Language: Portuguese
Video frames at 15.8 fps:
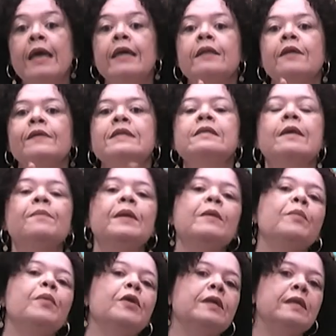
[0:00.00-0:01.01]
Então é
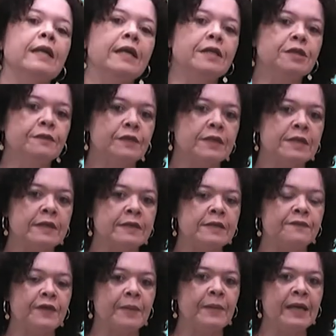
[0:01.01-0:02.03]
sempre importante você
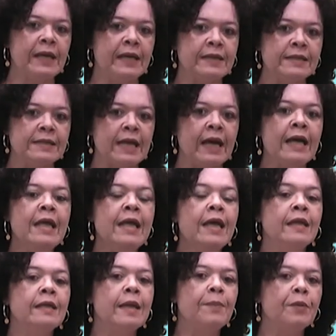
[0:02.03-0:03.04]
se familiarizar,
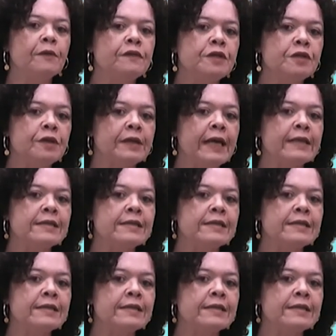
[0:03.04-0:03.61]
ter profissionais